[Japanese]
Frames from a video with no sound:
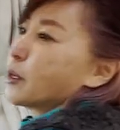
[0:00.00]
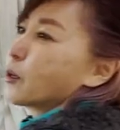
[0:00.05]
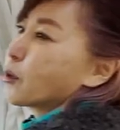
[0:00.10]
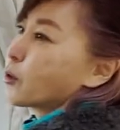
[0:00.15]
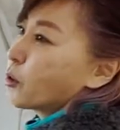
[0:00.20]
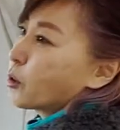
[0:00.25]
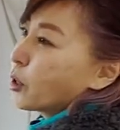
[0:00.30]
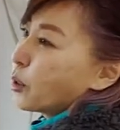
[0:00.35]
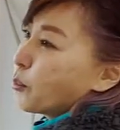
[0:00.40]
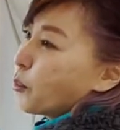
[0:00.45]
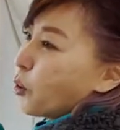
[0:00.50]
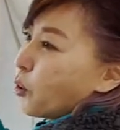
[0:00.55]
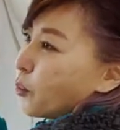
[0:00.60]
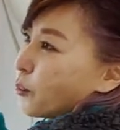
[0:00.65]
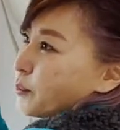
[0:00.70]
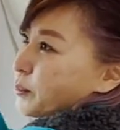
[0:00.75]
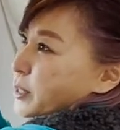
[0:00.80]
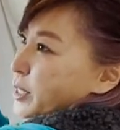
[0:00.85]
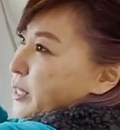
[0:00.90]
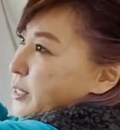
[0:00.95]
これも
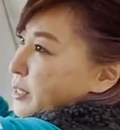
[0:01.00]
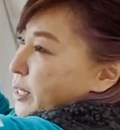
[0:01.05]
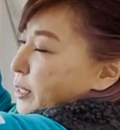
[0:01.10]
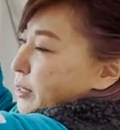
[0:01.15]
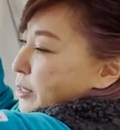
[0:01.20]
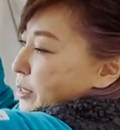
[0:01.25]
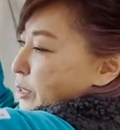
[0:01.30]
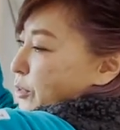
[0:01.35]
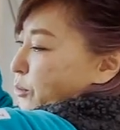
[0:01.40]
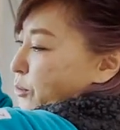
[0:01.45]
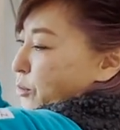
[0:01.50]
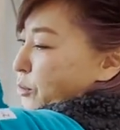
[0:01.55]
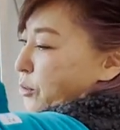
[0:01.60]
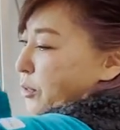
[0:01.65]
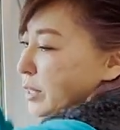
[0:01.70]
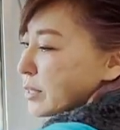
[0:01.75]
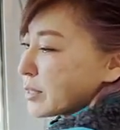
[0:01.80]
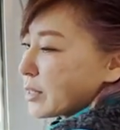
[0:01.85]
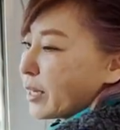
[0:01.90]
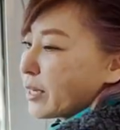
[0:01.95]
皆さんいろいろ
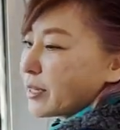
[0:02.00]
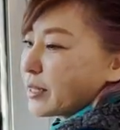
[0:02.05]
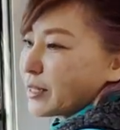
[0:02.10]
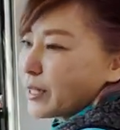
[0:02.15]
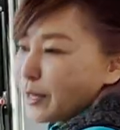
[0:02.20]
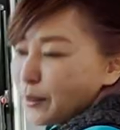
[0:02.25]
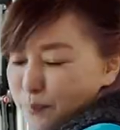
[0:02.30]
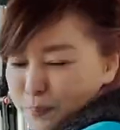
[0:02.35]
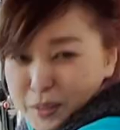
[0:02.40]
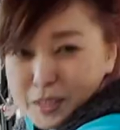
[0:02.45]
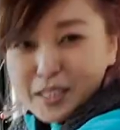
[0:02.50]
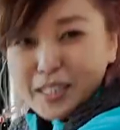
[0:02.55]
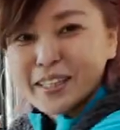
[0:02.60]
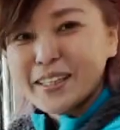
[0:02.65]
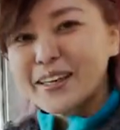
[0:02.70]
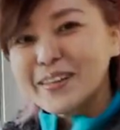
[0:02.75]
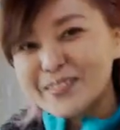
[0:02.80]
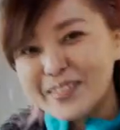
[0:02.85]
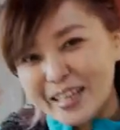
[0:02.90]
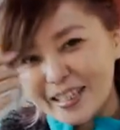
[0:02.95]
な使い方見つけ
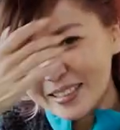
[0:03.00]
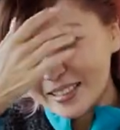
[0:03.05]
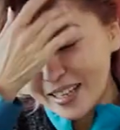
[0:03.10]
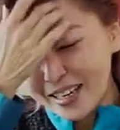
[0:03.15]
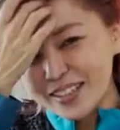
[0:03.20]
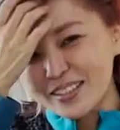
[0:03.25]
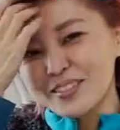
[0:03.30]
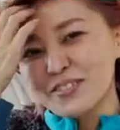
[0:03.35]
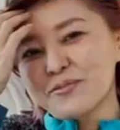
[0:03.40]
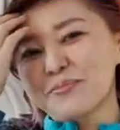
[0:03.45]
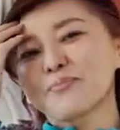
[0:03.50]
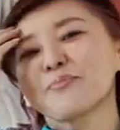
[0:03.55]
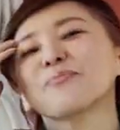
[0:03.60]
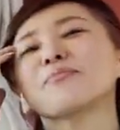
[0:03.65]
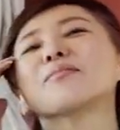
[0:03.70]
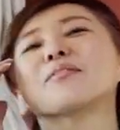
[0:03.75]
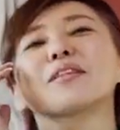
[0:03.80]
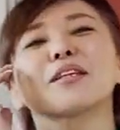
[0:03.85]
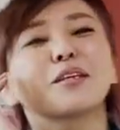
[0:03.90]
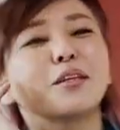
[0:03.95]
てください。
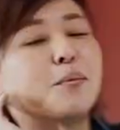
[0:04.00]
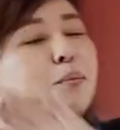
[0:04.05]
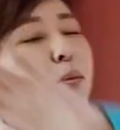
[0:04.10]
で、